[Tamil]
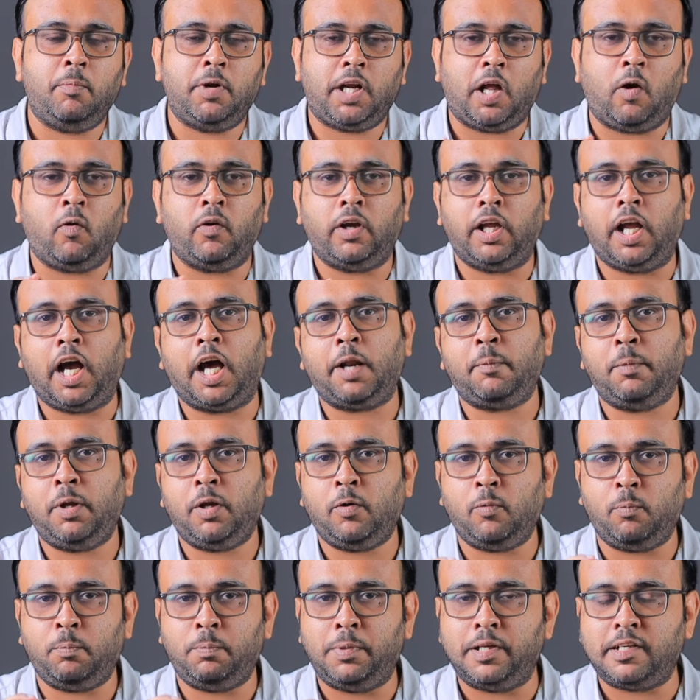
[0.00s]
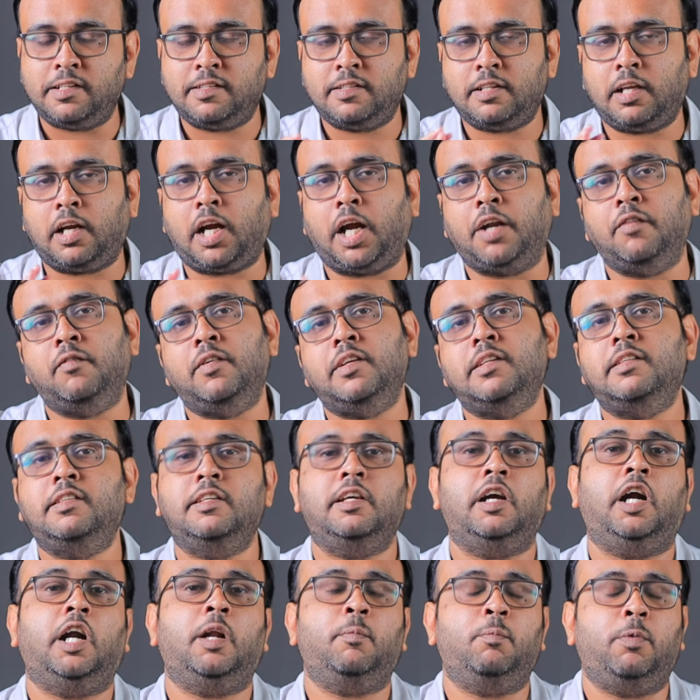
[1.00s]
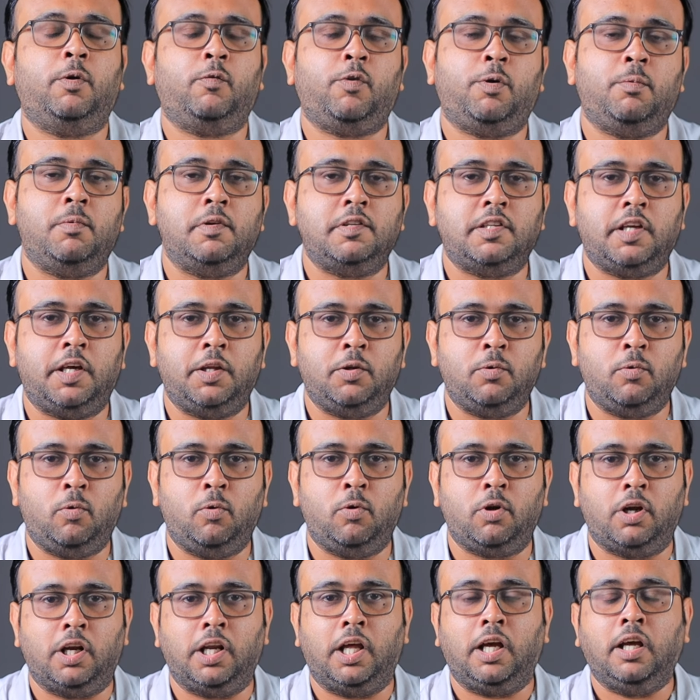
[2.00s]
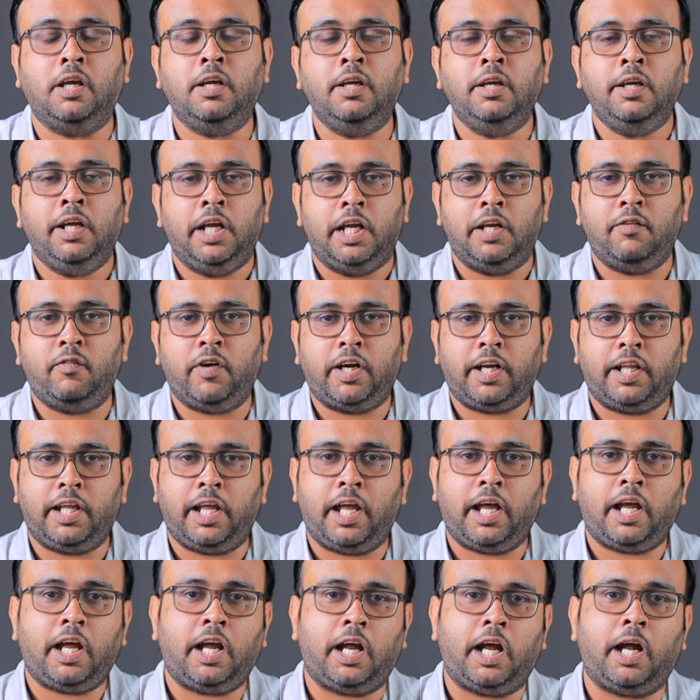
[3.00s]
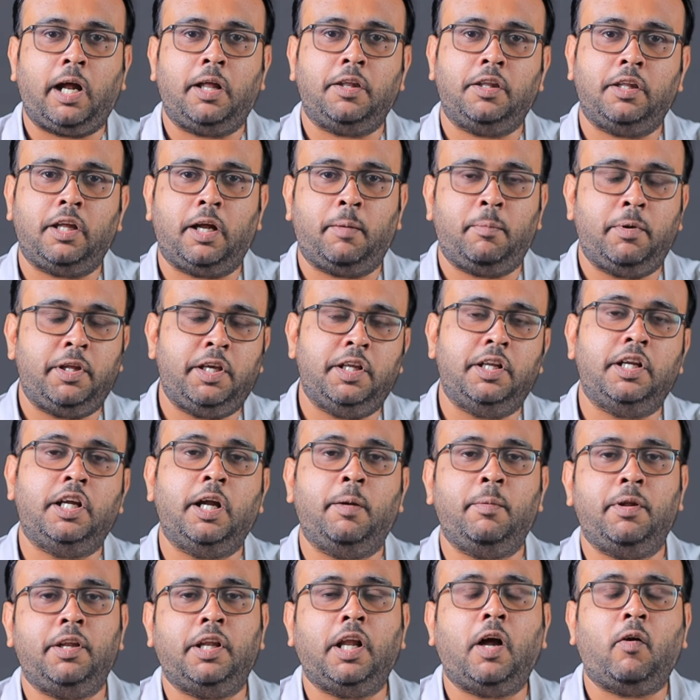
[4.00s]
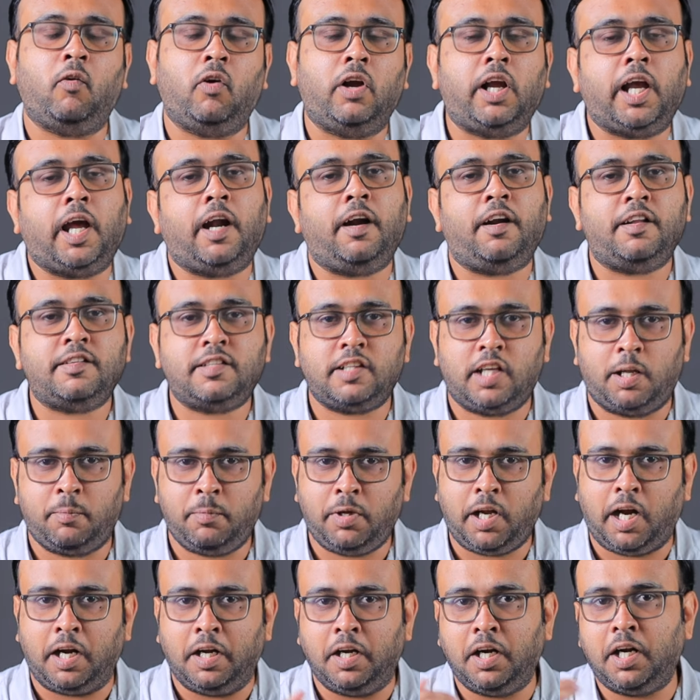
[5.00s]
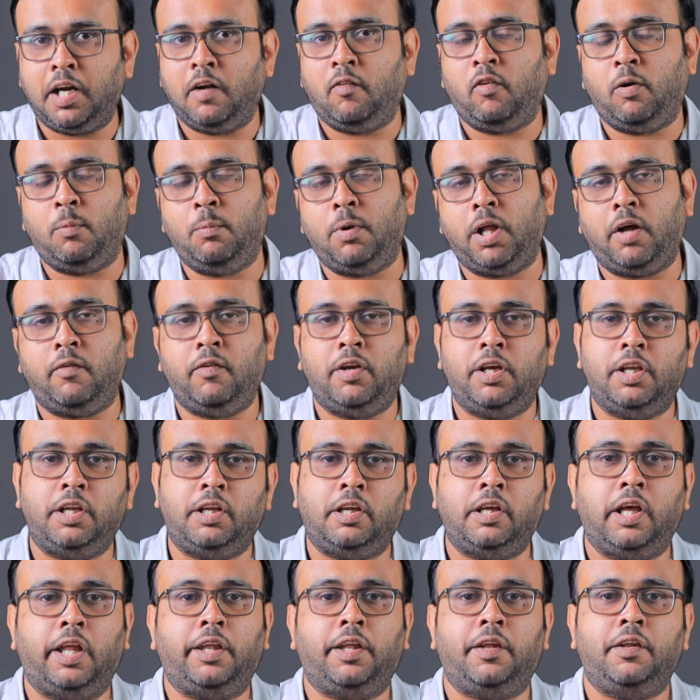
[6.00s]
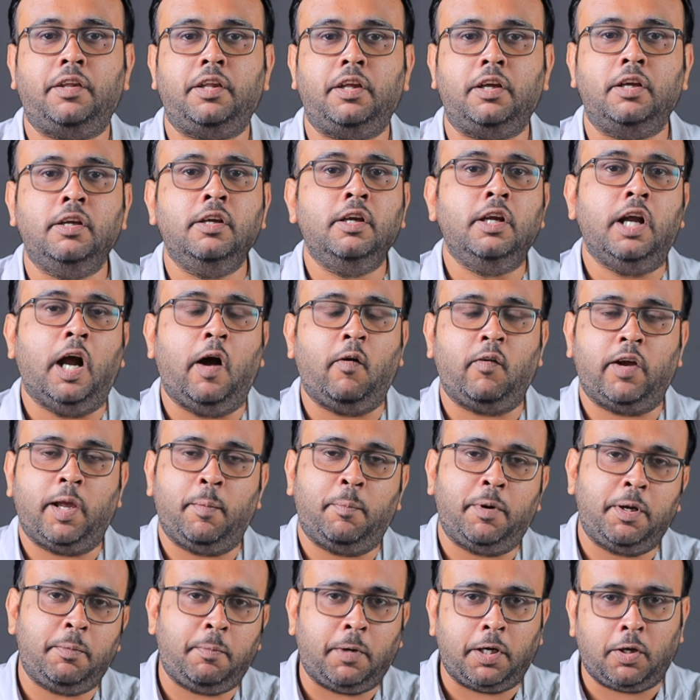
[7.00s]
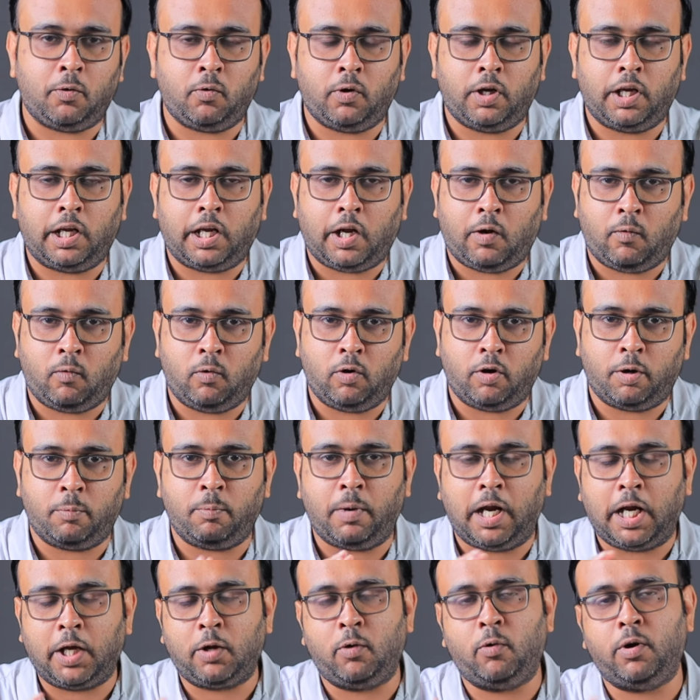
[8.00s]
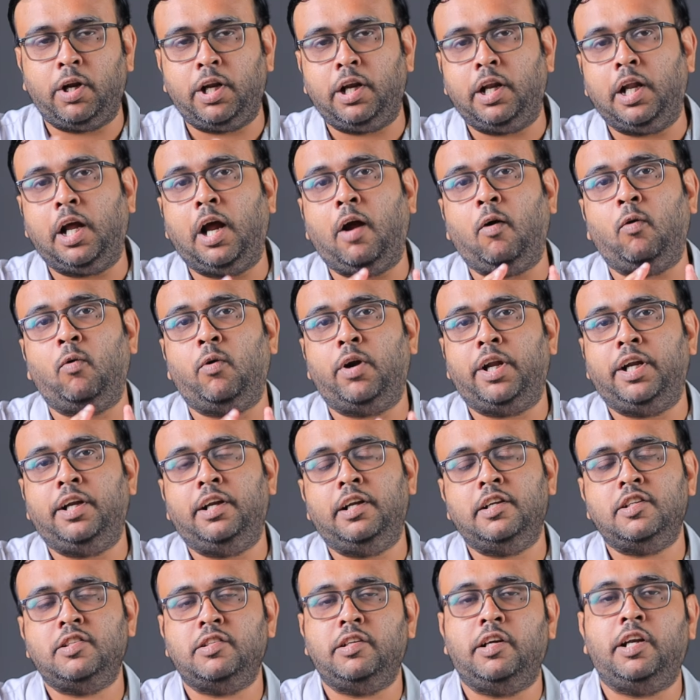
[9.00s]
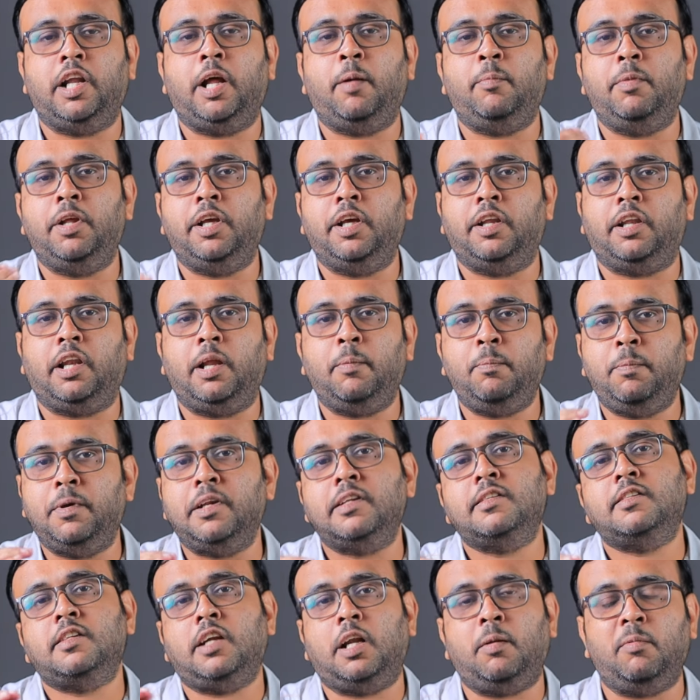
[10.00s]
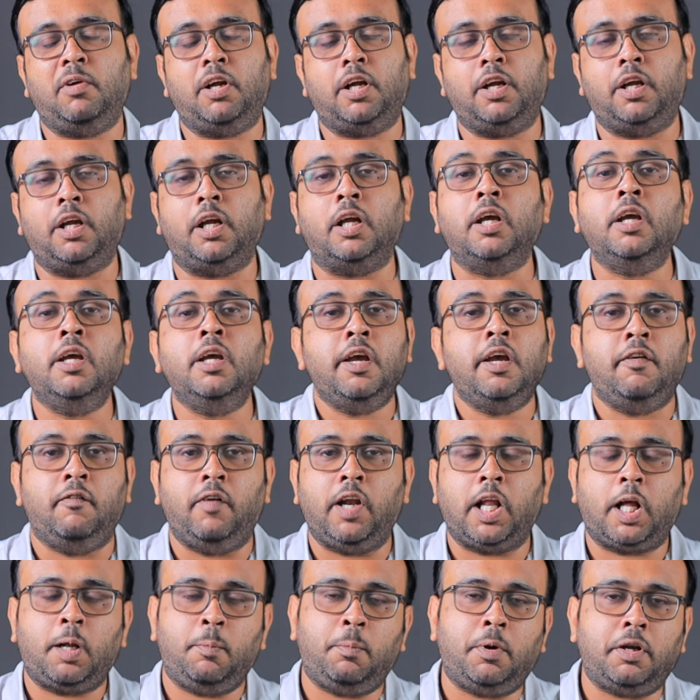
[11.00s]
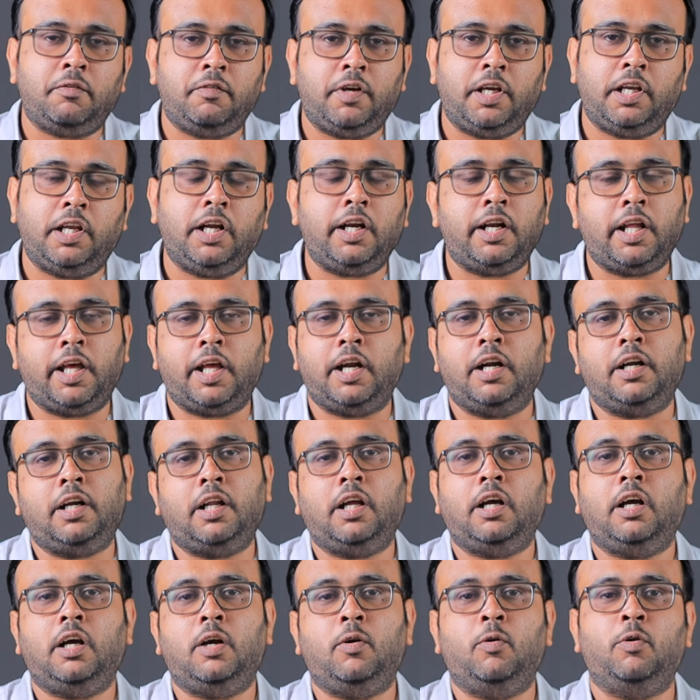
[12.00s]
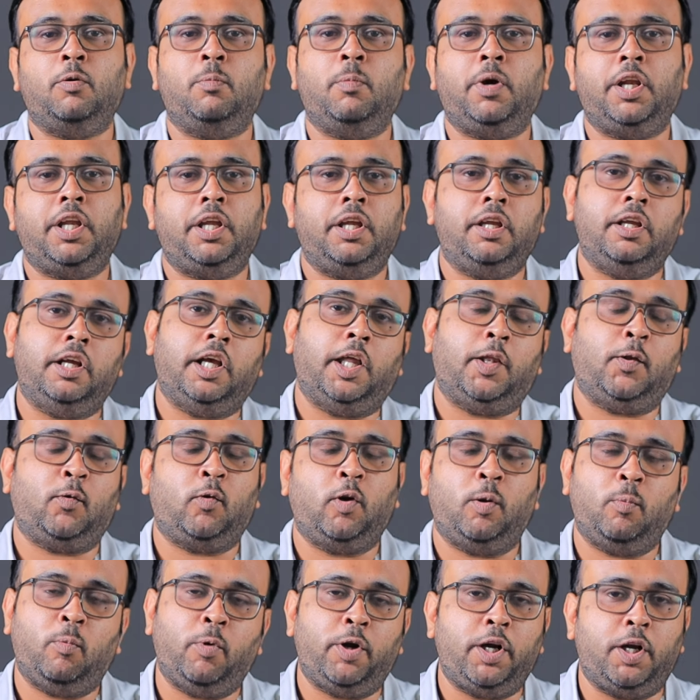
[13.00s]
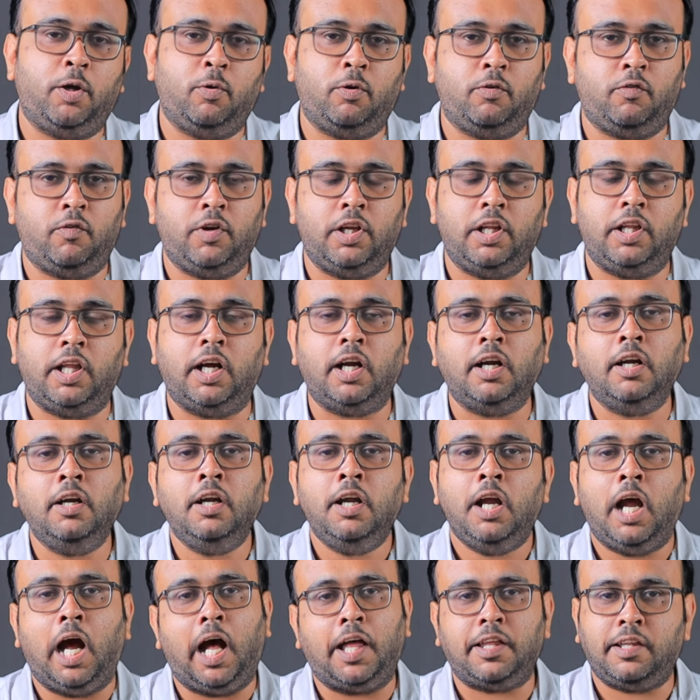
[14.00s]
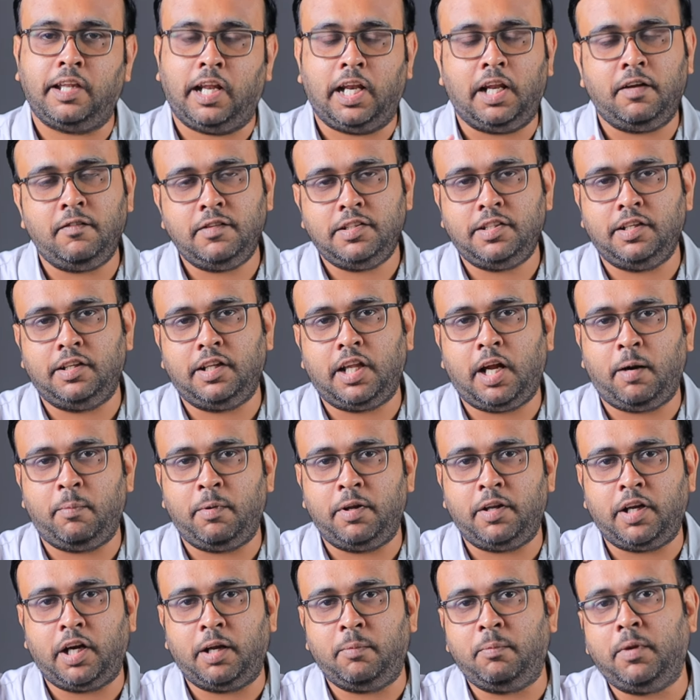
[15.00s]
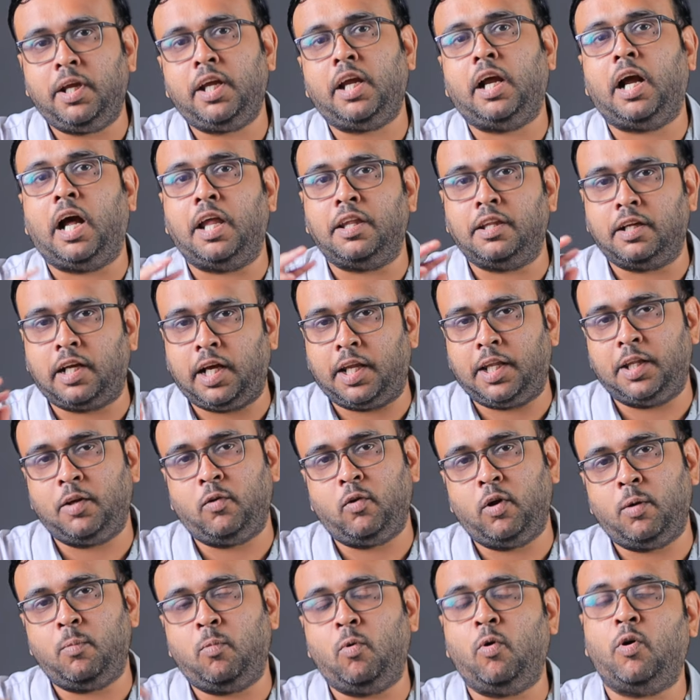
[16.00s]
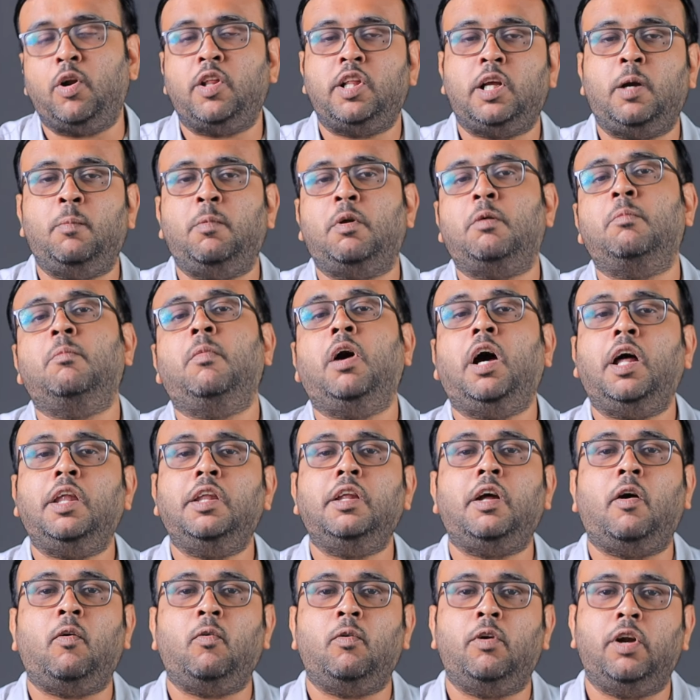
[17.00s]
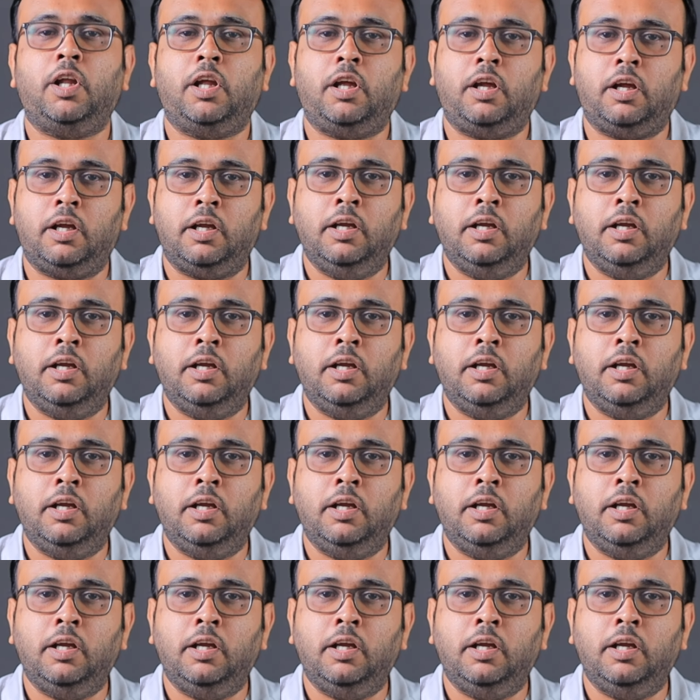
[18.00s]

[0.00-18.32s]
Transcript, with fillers: பட் அவங்க யாருமே பெருசாக கன்வின்சிங்கான பர்ஃபார்மன்ஸாக எதுவும் கொடுக்கல இன்ஃபேக்ட் ஏன் அந்த அப்படி இருக்குது அப்படின்னா அவங்க கேரக்டர்ஸ் எல்லாமே அண்டர் டெவலப்டாகவே இருக்குது அதாவது அவங்க எப்படிப்பட்டவங்க அவங்களோட பேக்ரவுண்ட் என்ன அவங்களோட இன்டென்ஷன் என்ன அப்படிங்கிறதுலாம் பெருசாக நமக்கு விளக்கப்படவே இல்லை டேரெக்டாக ஒரு மாதிரி கதைக்குள்ளே போயிட்ட ஒரு ஃபீல் தான் அது நல்ல விஷயம் தான் அப்படின்னாலுமே அந்த கதைக்குள்ளே போனதுக்கப்புறமாவது அவங்களோட